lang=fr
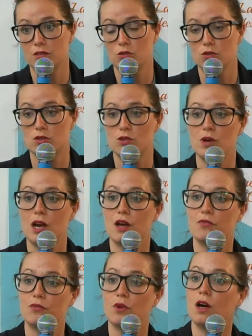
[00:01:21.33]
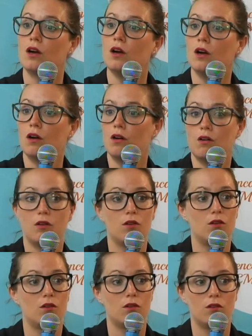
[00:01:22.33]
que ce soit à la fois
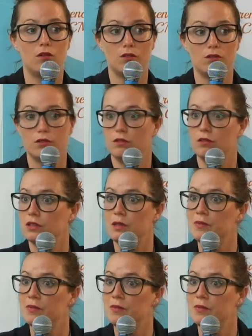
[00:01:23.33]
des